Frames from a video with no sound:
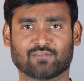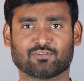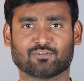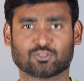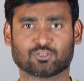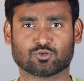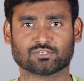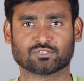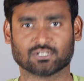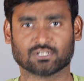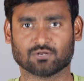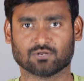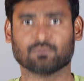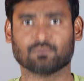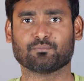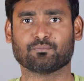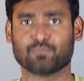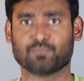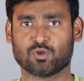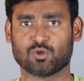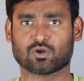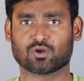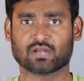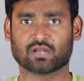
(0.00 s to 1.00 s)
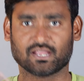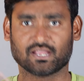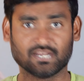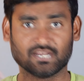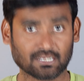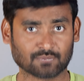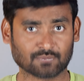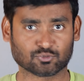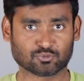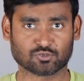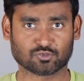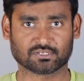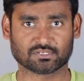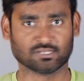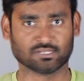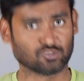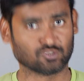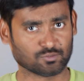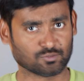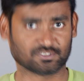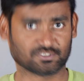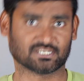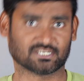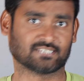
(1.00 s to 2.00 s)
ఫైవ్ థౌసండ్ మీ యొక్క ఇన్కమ్ సోర్స్ అని
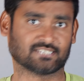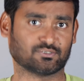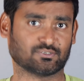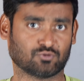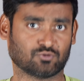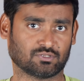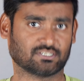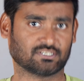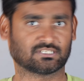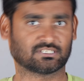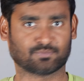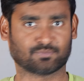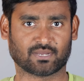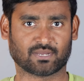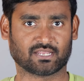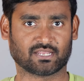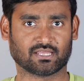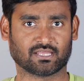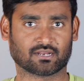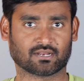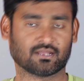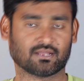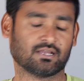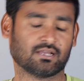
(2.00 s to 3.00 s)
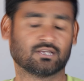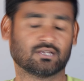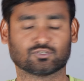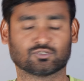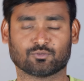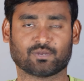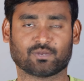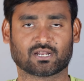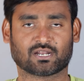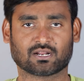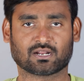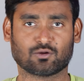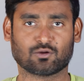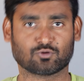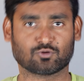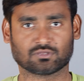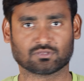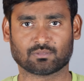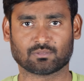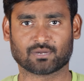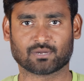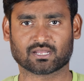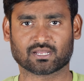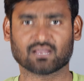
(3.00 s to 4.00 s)
చూపించాల్సి ఉంటుంది పర్ ఇయర్ సో బెటర్గా
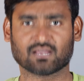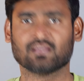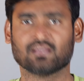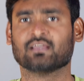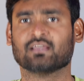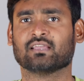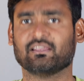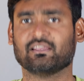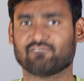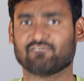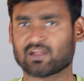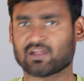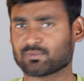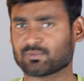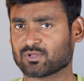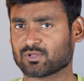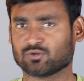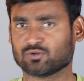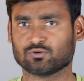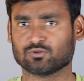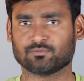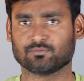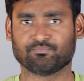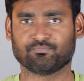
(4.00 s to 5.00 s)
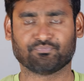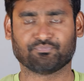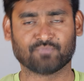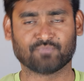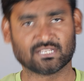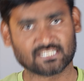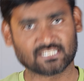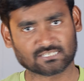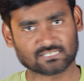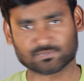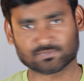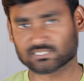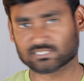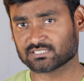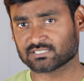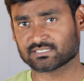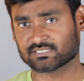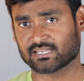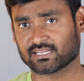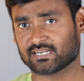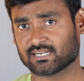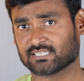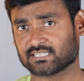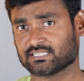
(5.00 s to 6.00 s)
ఉంటుందన్నమాట ఇన్ఫాక్ట్ మీరు బిజినెస్ పర్సన్స్
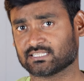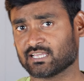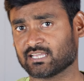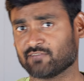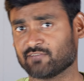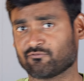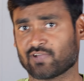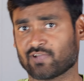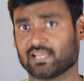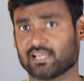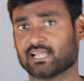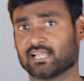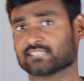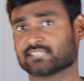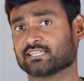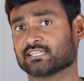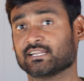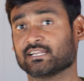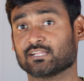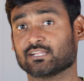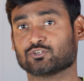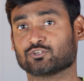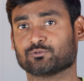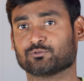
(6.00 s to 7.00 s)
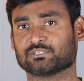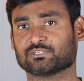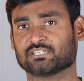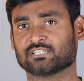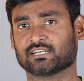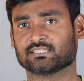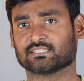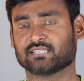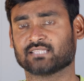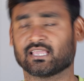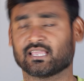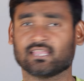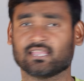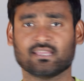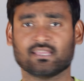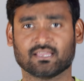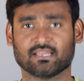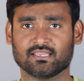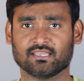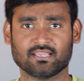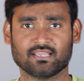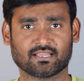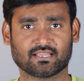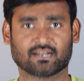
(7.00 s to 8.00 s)
అయినట్టయితే ఫైవ్ లాక్స్ ఐటీఆర్ చూపించినట్టయితే
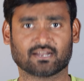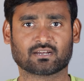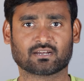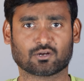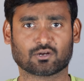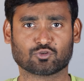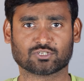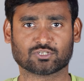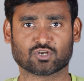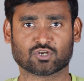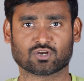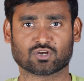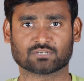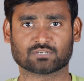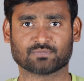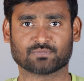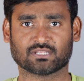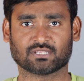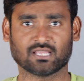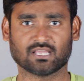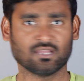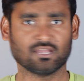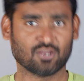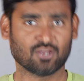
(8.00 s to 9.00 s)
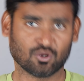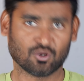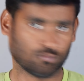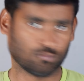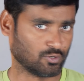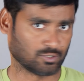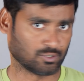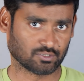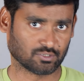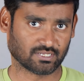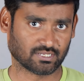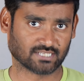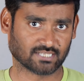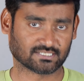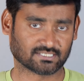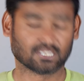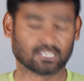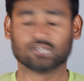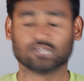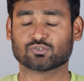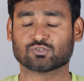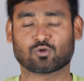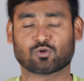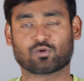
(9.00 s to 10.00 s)
ఈ క్రెడిట్ కార్డ్ వచ్చే అవకాశం అయితే ఉంటుంది గైస్
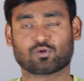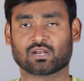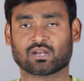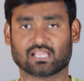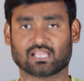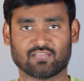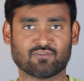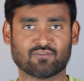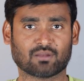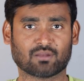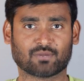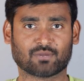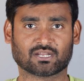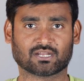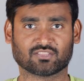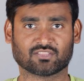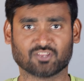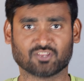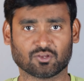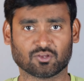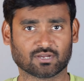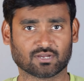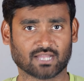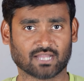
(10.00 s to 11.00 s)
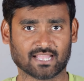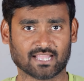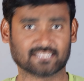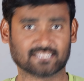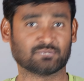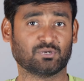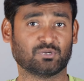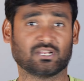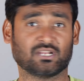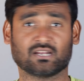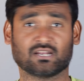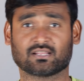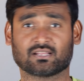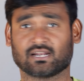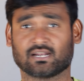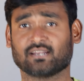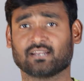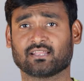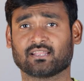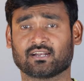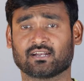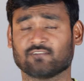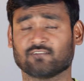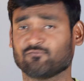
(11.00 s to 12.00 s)
సో ఓవరాల్ ఇవన్నమాట దీని యొక్క ఎలిజిబిలిటీ అండ్
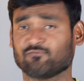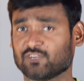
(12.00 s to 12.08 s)
క్రైటీరియా అండ్